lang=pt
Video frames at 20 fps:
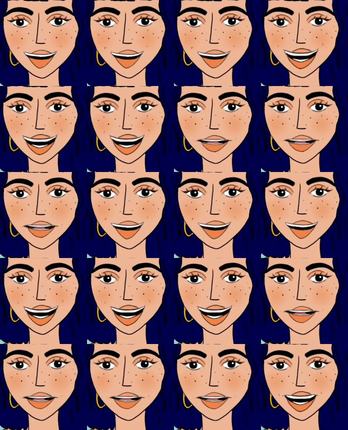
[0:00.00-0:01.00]
Nem o
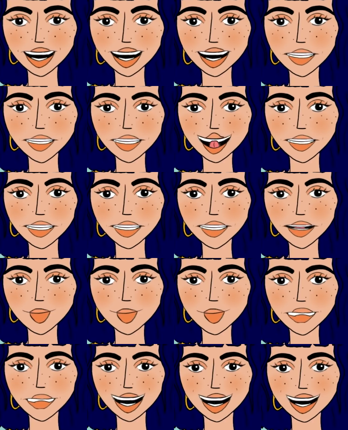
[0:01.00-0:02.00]
Ricardo teve a
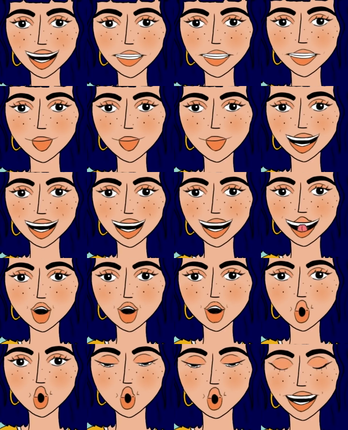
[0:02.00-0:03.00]
oportunidade de ter vá, meio que
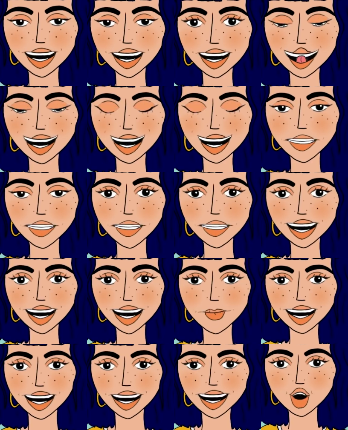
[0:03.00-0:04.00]
essa troca e
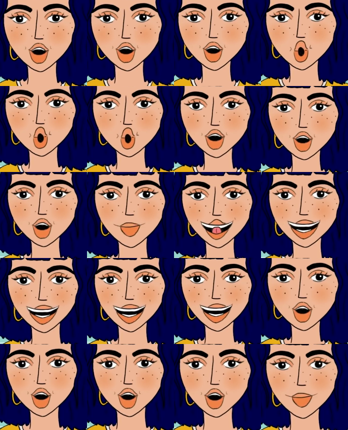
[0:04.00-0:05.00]
essa
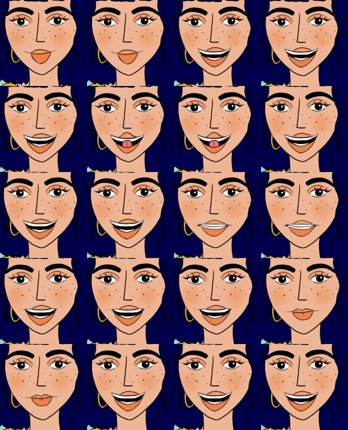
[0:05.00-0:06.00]
uh, esse papel
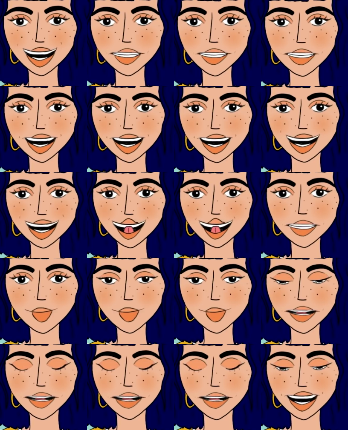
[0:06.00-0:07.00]
ativo na, na,
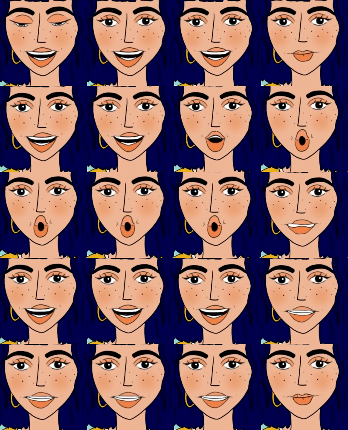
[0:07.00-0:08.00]
relação dele com o
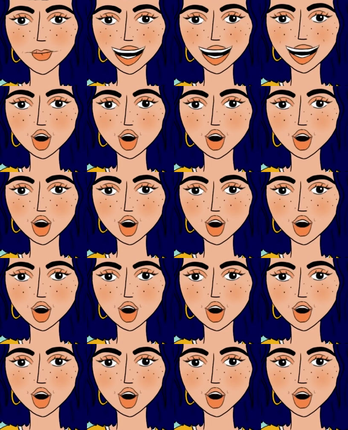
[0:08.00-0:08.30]
Duarte,